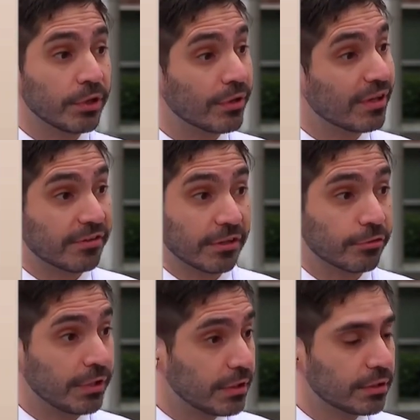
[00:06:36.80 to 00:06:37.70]
mayor que se
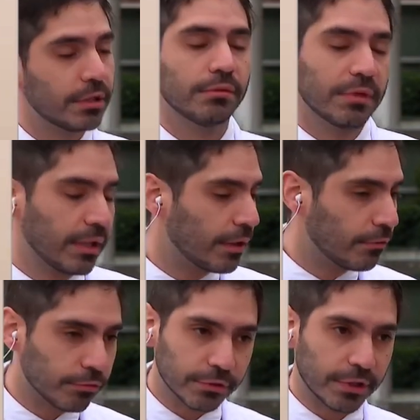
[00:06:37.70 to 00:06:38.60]
desorienta, hay que
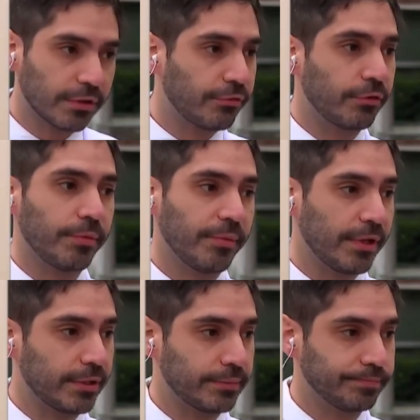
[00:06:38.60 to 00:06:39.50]
consultar de forma
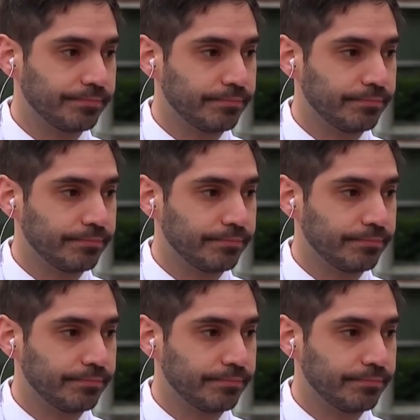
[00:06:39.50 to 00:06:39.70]
inmediata.